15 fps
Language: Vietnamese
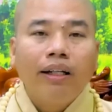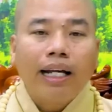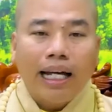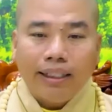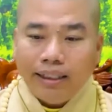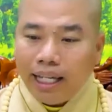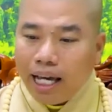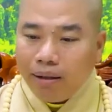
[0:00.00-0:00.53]

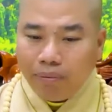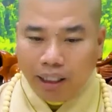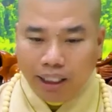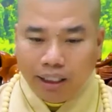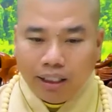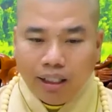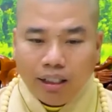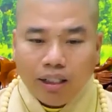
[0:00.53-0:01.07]
cả cha
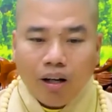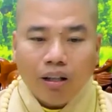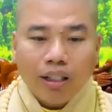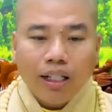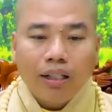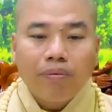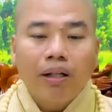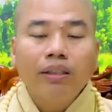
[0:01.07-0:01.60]
mẹ như đức cho
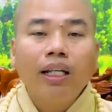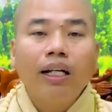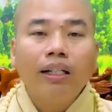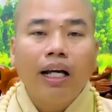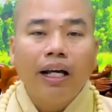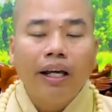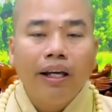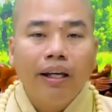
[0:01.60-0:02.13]
như đức bản thắng
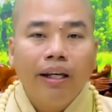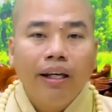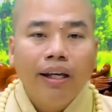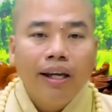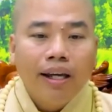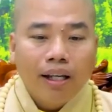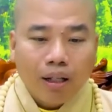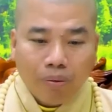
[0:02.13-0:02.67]
này
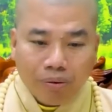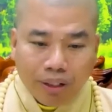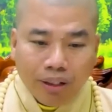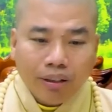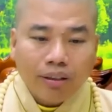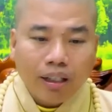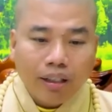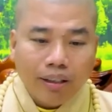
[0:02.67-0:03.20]
cũng
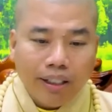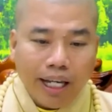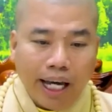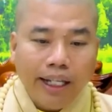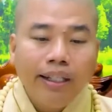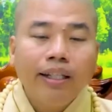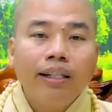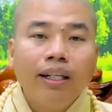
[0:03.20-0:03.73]
chưa từng
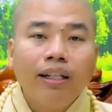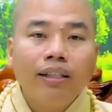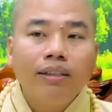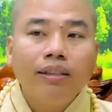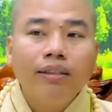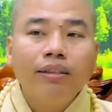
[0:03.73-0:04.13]
dạy những đức